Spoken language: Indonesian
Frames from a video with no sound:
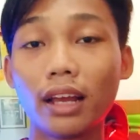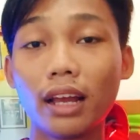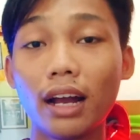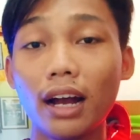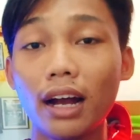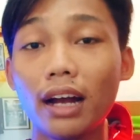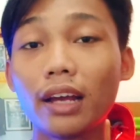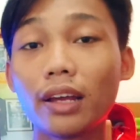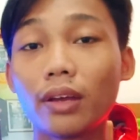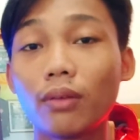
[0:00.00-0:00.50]

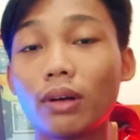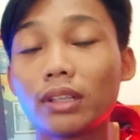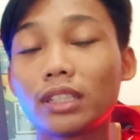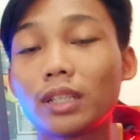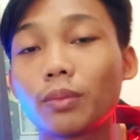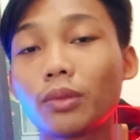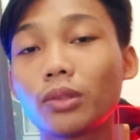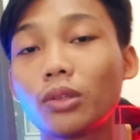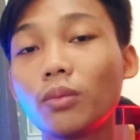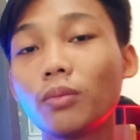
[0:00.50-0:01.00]
Hai,
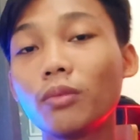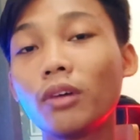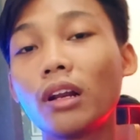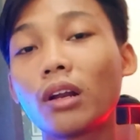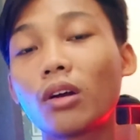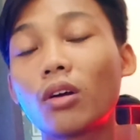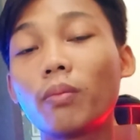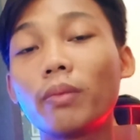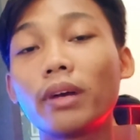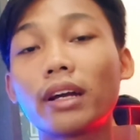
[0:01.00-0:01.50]
WhatsApp itu
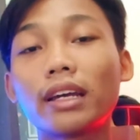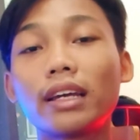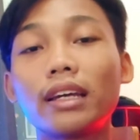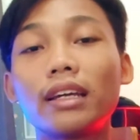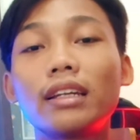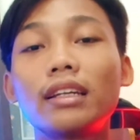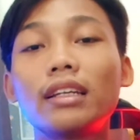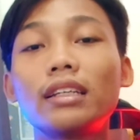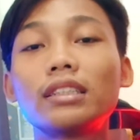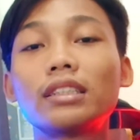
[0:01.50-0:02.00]
Welcome back
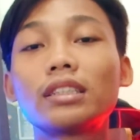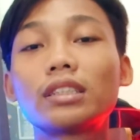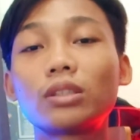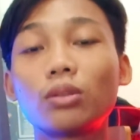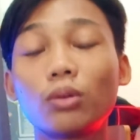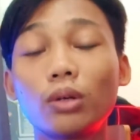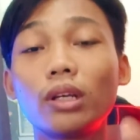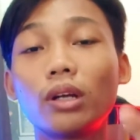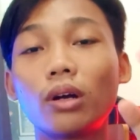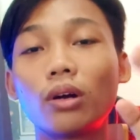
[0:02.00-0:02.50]
in the
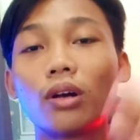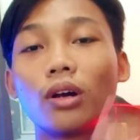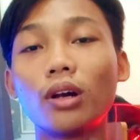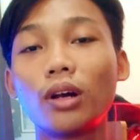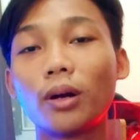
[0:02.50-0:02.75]
studio.